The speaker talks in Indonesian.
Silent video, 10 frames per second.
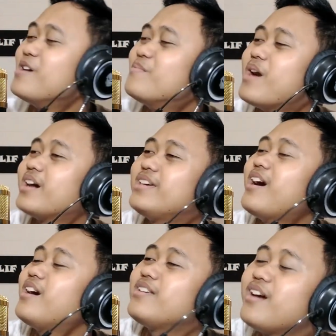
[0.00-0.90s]

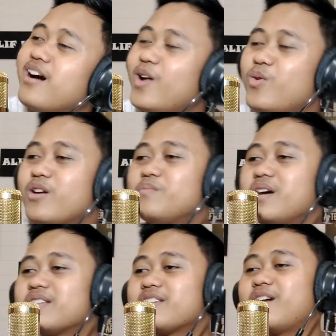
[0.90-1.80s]
bahagianya luar
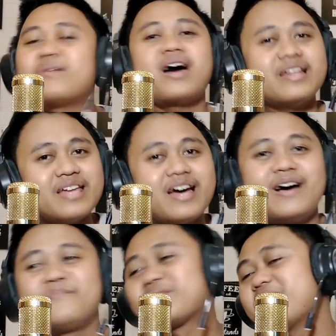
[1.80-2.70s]
biasa
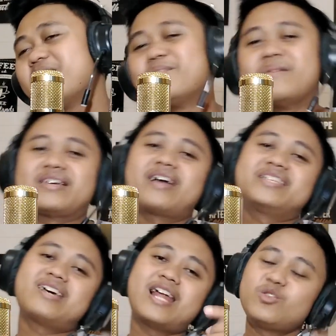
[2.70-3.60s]
makanya masa
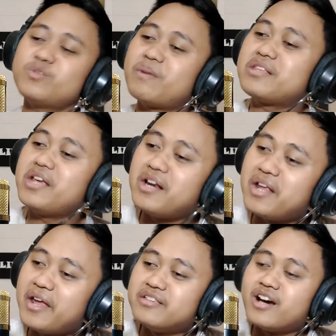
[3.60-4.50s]
kecil kalian tuh seperti
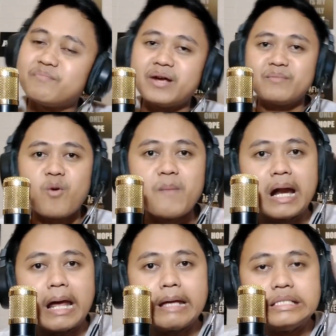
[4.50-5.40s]
ini jangan main
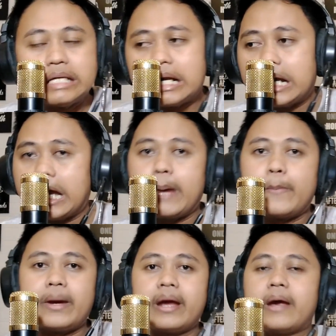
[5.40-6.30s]
mobile legend
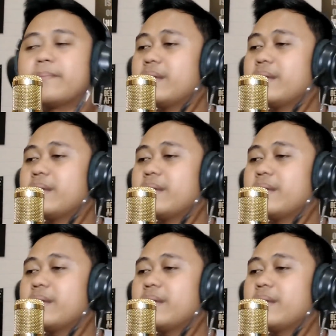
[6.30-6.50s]
FF